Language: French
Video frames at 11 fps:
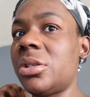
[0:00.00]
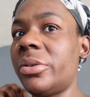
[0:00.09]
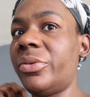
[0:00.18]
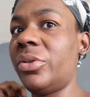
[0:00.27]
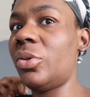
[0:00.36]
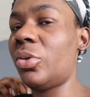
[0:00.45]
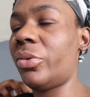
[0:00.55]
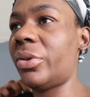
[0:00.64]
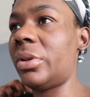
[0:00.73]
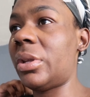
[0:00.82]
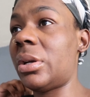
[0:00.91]
Euh, j'ai envie de
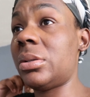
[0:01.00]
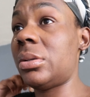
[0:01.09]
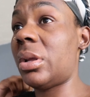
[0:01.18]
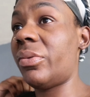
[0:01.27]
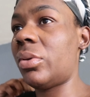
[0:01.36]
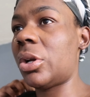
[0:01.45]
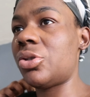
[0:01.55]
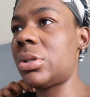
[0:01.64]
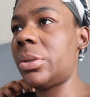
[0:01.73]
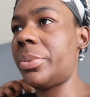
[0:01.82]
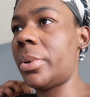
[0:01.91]
refaire une tartine d'avocat. Je
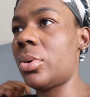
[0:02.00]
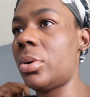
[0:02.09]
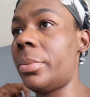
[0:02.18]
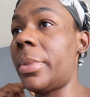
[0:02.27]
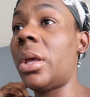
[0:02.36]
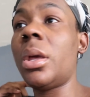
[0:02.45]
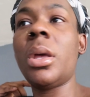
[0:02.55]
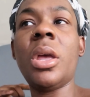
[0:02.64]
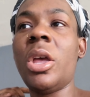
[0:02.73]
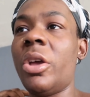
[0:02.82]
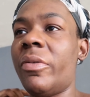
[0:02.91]
ne sais pas encore, mais
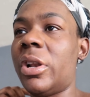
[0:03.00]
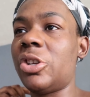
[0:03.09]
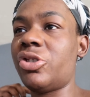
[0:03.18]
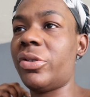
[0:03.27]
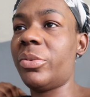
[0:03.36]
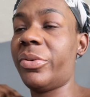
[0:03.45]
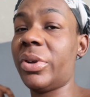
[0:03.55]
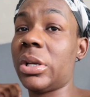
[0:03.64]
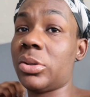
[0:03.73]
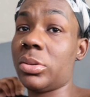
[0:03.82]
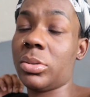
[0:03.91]
voilà, je vais me
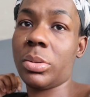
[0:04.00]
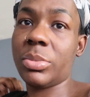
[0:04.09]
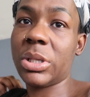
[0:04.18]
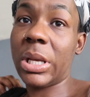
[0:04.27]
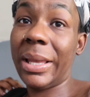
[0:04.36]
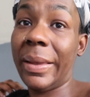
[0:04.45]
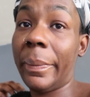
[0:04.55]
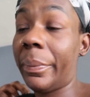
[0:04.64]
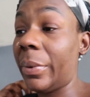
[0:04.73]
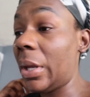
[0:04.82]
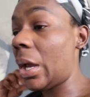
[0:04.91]
faire quelque chose comme ça. Et
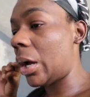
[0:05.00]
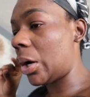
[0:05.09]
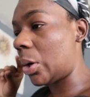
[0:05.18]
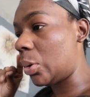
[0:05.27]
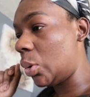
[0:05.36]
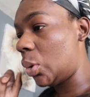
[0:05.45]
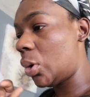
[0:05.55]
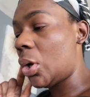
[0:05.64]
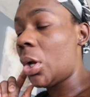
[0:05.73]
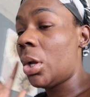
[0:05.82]
puis, euh, go.